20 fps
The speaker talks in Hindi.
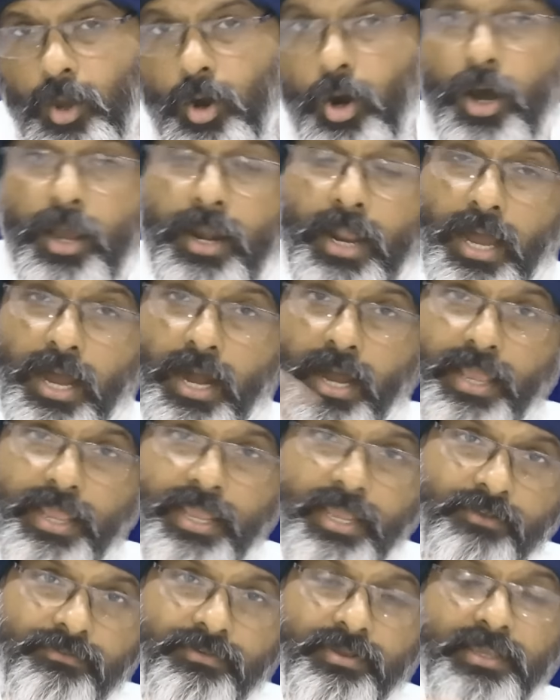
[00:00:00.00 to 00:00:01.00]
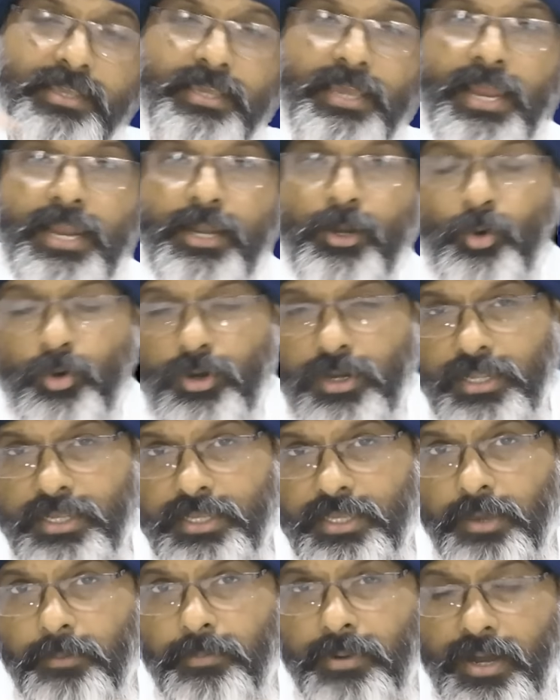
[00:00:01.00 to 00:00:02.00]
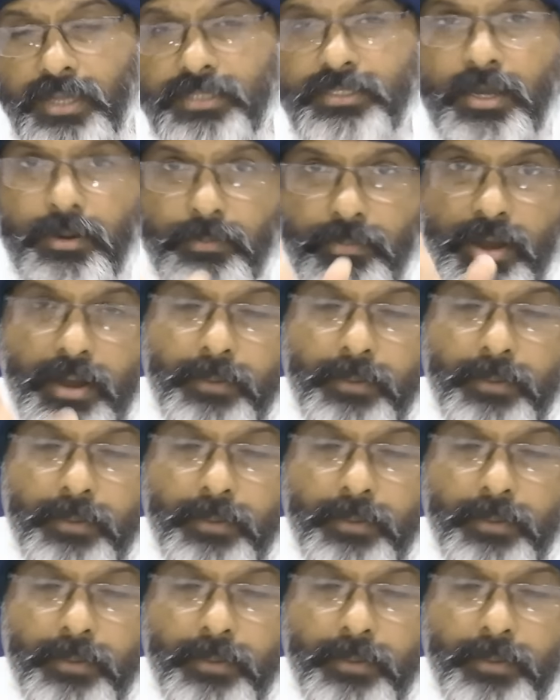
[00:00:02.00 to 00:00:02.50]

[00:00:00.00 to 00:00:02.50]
और एक वीक की हैंड होल्डिंग के बाद हम